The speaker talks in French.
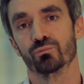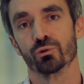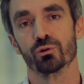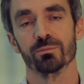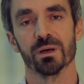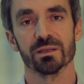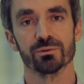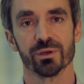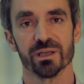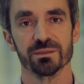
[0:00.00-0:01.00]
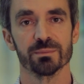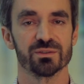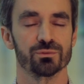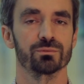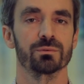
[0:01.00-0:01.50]
de coma, de
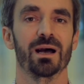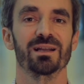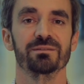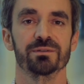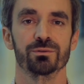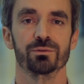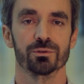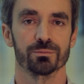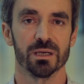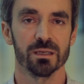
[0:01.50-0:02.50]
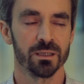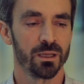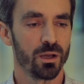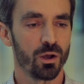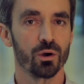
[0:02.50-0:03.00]
réanimation, à l'éveil du coma,
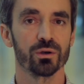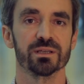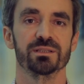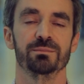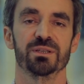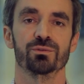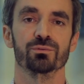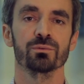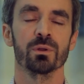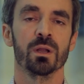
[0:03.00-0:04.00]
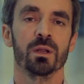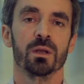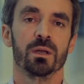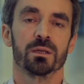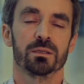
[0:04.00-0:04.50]
en réanimation,
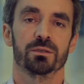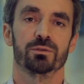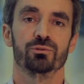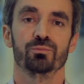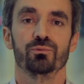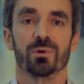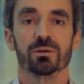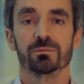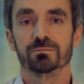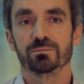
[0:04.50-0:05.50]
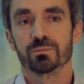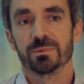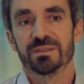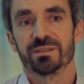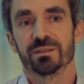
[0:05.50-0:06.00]
de pouvoir
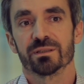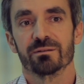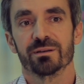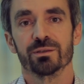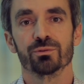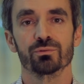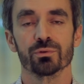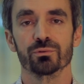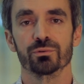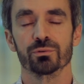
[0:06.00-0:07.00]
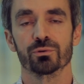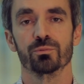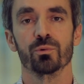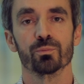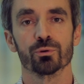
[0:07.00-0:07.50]
essayer de travailler autour de
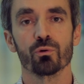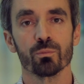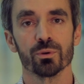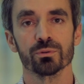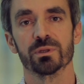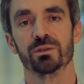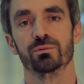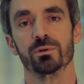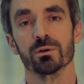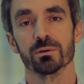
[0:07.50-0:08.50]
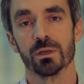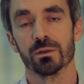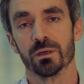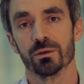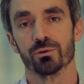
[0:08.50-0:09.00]
comment on peut comprendre la douleur,
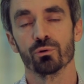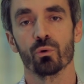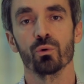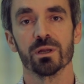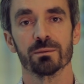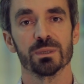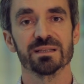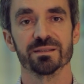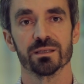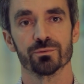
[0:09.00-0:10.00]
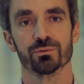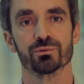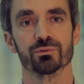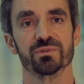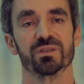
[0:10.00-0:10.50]
le rôle, la place et la
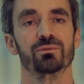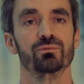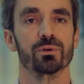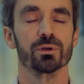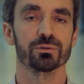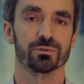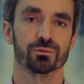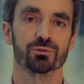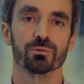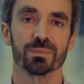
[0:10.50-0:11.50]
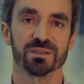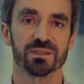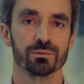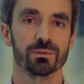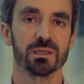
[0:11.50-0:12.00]
fonction de cette douleur dans ce champ
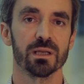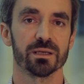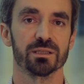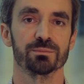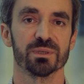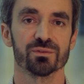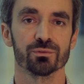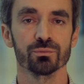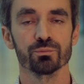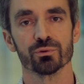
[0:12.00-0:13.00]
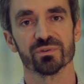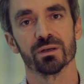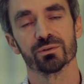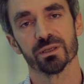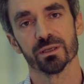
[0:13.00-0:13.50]
particulier de la réanimation. Pour
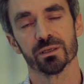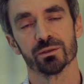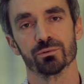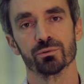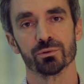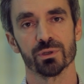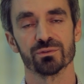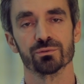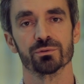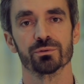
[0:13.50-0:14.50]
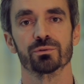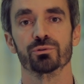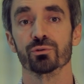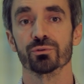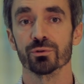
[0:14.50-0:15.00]
ça, on a eu l'occasion
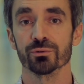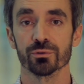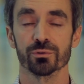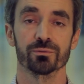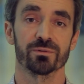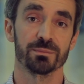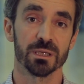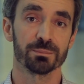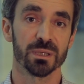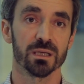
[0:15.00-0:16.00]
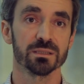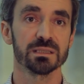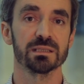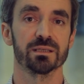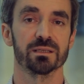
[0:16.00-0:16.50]
d'entendre Fabien Perrin,
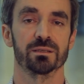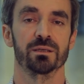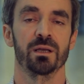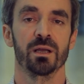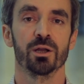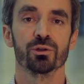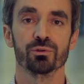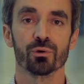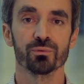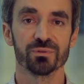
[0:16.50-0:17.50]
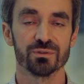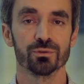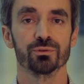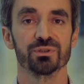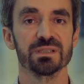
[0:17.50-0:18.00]
qui est euh,
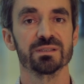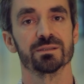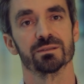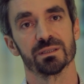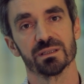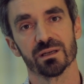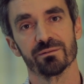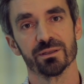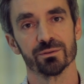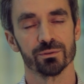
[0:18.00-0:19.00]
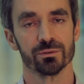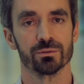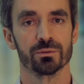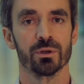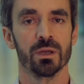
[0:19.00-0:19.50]
neurophysiologiste qui travaille
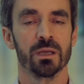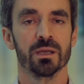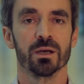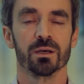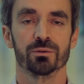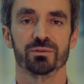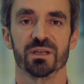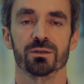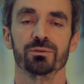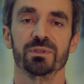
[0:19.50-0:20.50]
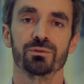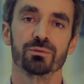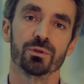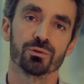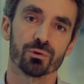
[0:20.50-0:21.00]
au, Cercle
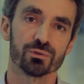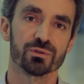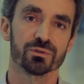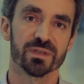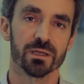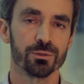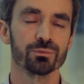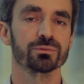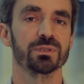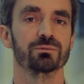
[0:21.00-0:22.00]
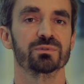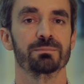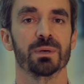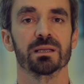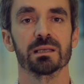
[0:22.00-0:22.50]
d'études de neurosciences à Lyon, qui nous
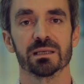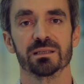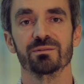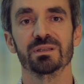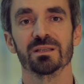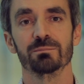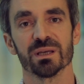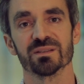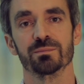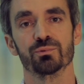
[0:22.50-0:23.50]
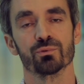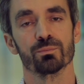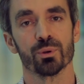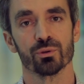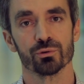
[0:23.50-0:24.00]
a parlé de l'activité de perception
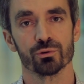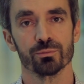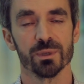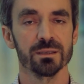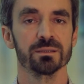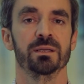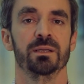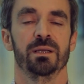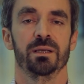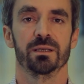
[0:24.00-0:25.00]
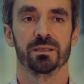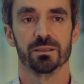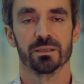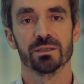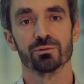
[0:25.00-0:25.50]
pendant le coma
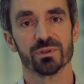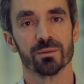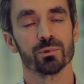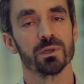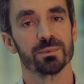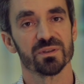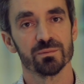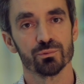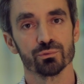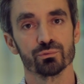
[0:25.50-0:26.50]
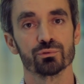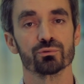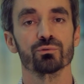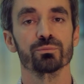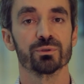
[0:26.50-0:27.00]
euh, et notamment de la perception du
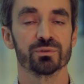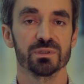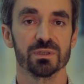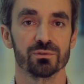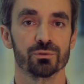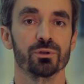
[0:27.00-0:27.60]
son, mais aussi des